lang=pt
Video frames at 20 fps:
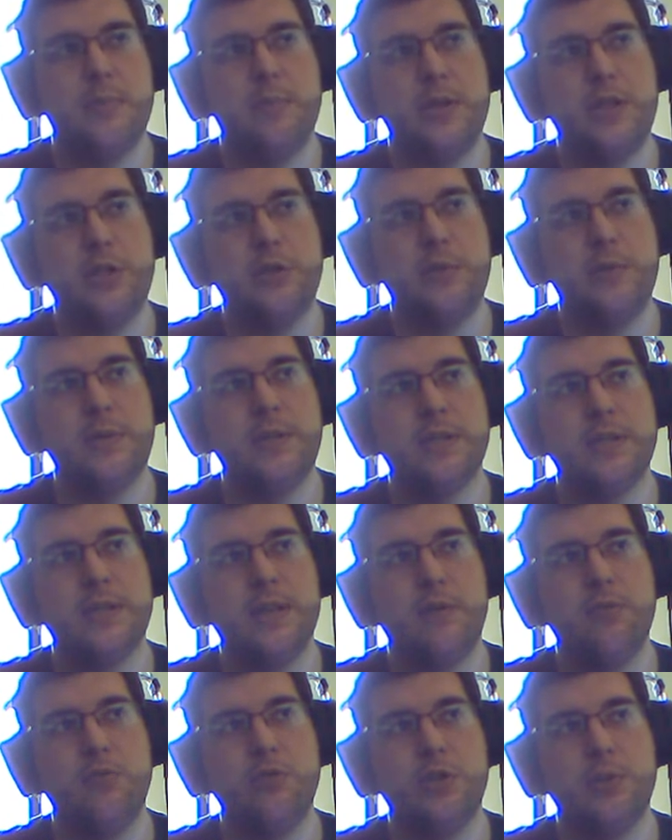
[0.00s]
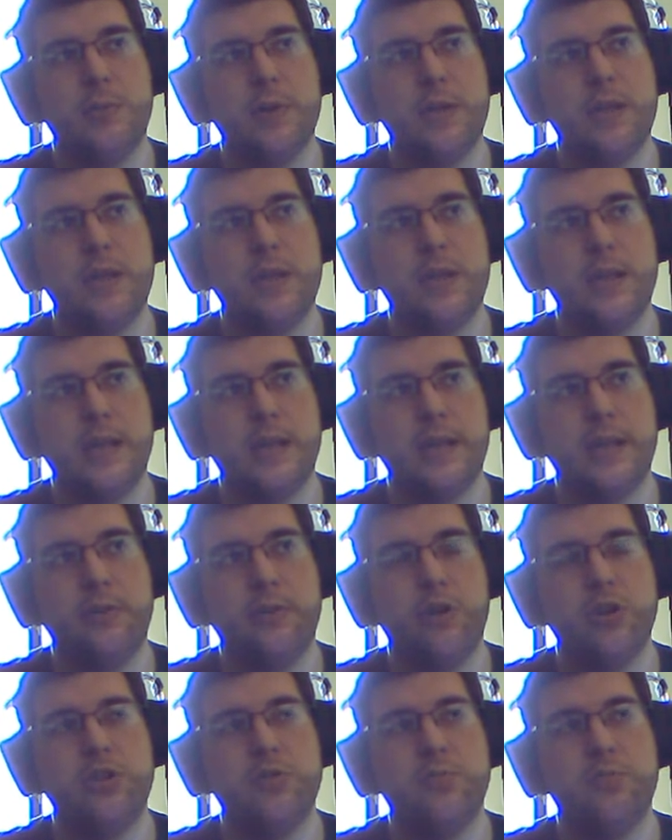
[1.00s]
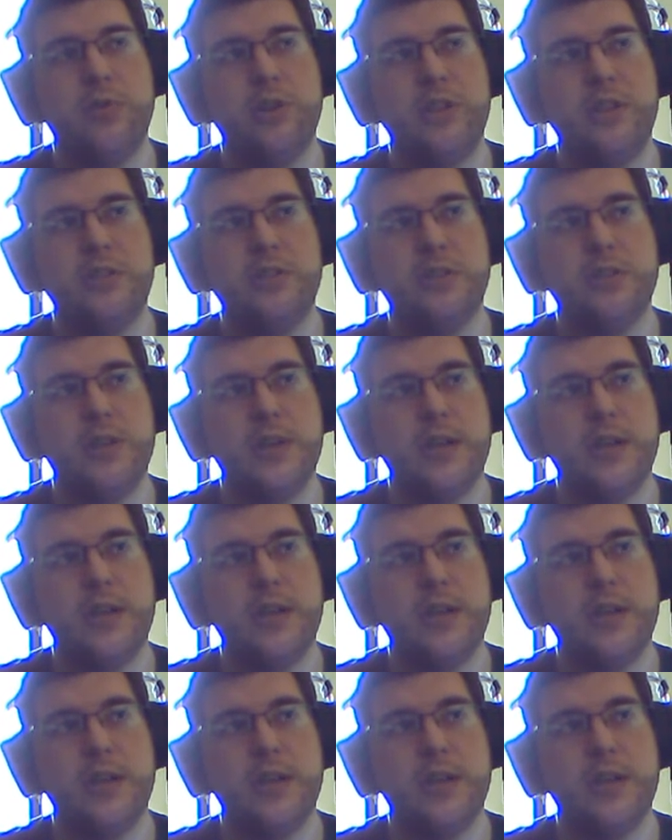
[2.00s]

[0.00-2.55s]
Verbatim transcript: principalmente essa última aqui, que é da Northbridge,